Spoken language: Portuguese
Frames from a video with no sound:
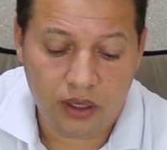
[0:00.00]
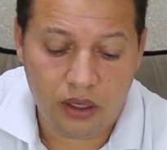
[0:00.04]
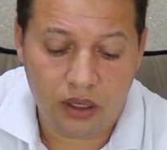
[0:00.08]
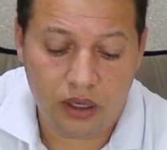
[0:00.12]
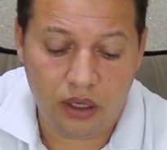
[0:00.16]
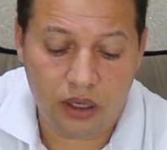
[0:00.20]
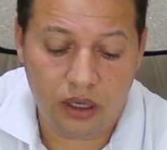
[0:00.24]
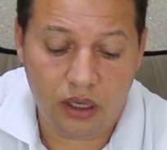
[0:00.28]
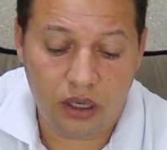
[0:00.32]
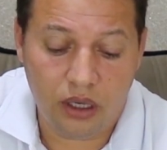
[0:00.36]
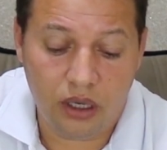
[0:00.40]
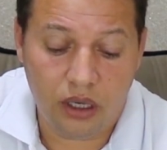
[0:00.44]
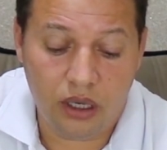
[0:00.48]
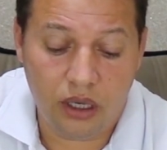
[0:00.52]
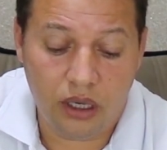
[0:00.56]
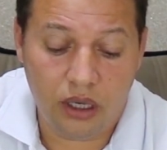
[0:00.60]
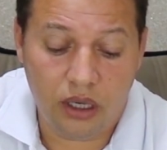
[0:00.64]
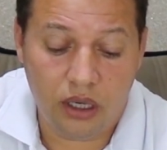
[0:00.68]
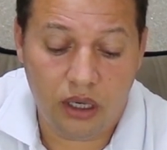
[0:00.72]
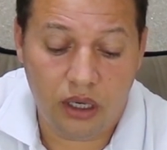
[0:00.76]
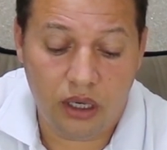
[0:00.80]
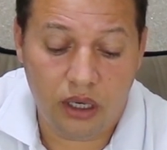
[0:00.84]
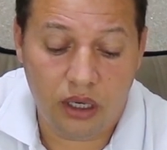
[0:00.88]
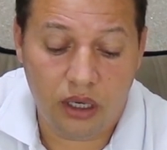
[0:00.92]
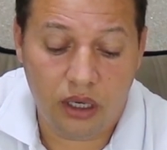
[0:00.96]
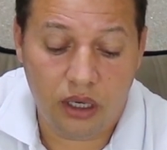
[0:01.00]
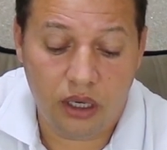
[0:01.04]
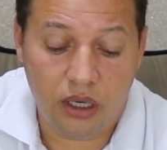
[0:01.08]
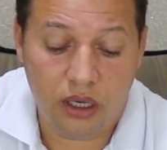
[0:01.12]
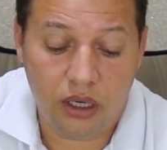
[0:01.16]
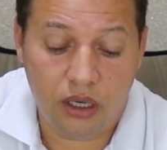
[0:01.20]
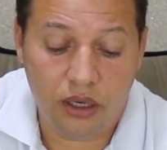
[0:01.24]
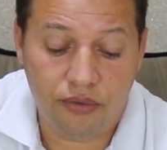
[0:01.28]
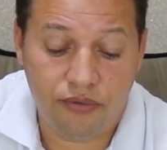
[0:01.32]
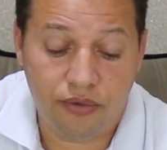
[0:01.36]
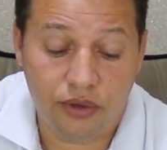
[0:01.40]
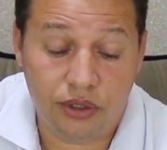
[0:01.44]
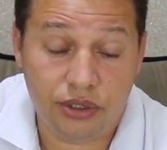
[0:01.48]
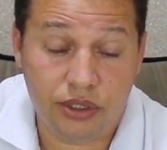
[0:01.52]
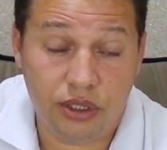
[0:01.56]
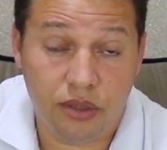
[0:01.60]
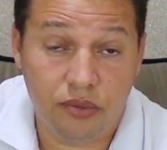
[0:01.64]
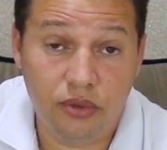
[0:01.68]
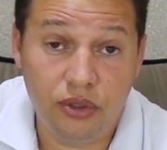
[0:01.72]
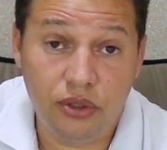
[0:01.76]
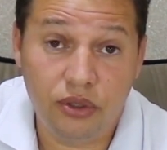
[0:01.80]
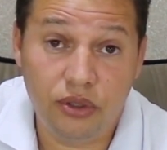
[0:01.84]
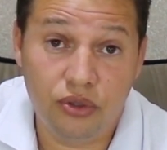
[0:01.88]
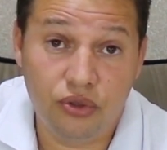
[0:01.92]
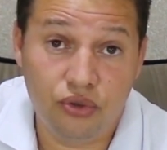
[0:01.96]
é, eu vou achar
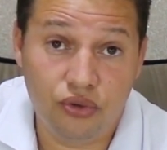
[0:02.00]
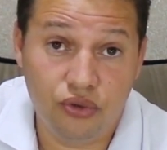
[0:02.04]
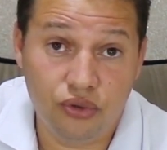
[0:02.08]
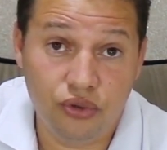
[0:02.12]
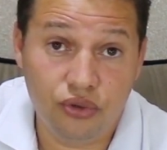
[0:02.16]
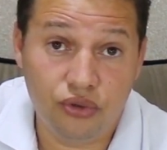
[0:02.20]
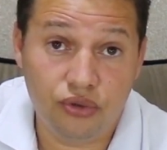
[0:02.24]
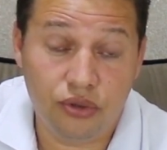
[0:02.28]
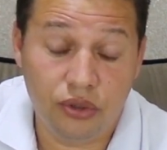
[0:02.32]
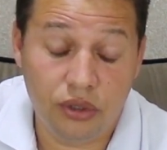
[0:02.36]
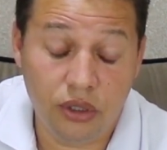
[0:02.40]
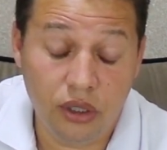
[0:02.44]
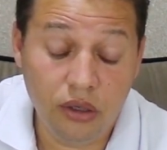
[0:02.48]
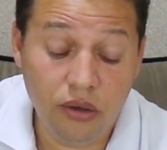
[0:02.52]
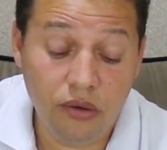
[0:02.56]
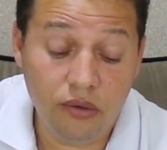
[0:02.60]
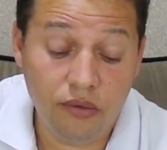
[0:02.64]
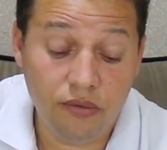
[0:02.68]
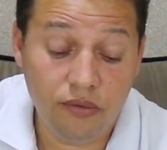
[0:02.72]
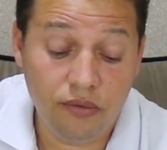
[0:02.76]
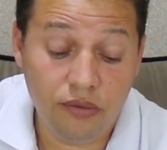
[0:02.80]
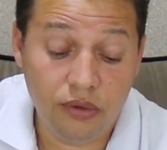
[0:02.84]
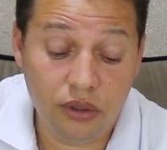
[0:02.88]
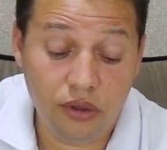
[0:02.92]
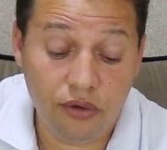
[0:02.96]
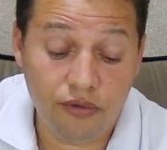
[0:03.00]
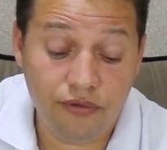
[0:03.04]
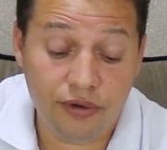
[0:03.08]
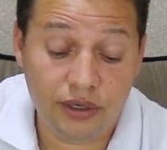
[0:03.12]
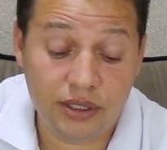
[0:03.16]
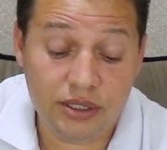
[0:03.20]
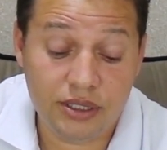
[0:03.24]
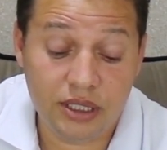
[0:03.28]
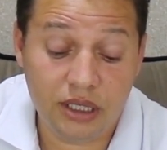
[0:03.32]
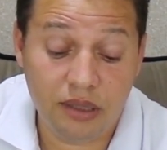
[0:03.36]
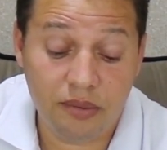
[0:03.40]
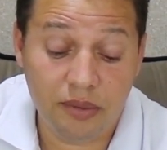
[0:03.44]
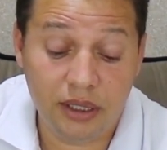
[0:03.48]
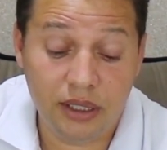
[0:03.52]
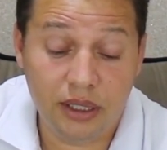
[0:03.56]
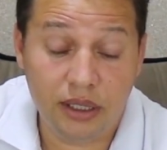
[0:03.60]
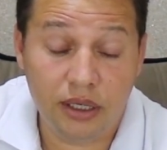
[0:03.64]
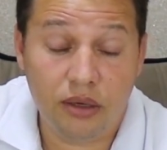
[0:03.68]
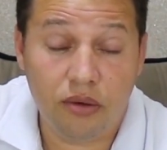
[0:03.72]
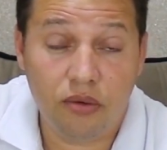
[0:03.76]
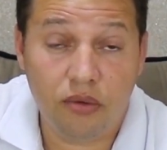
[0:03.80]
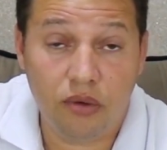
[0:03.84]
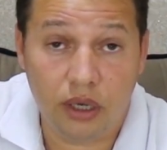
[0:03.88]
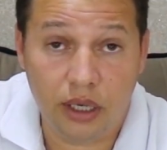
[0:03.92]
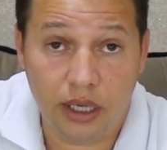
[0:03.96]
muito injusto não, não fazer a
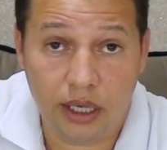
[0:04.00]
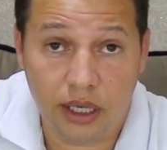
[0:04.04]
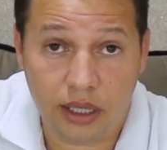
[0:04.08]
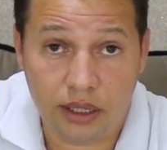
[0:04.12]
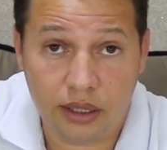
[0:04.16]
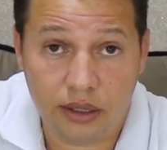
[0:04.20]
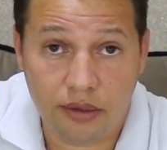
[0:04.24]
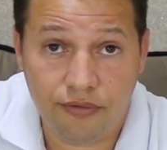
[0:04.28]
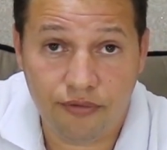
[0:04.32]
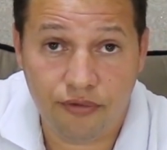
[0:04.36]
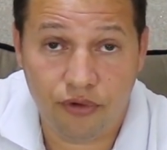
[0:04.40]
maneira correta.